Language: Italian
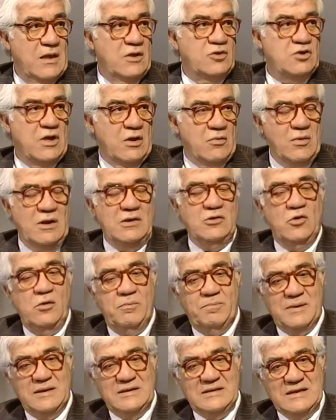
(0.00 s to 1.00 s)
Cioè quando il
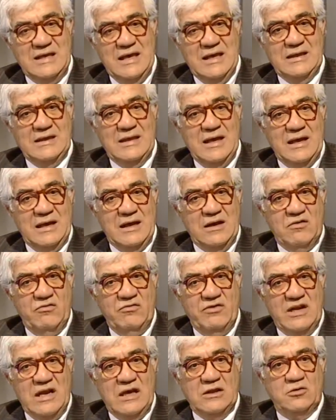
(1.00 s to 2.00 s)
paziente è
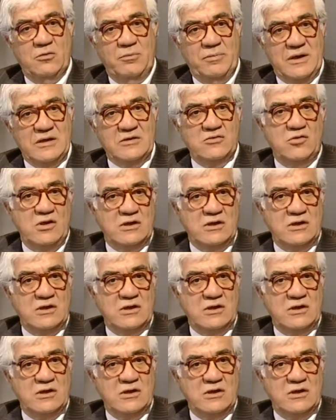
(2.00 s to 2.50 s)
ricoverato presso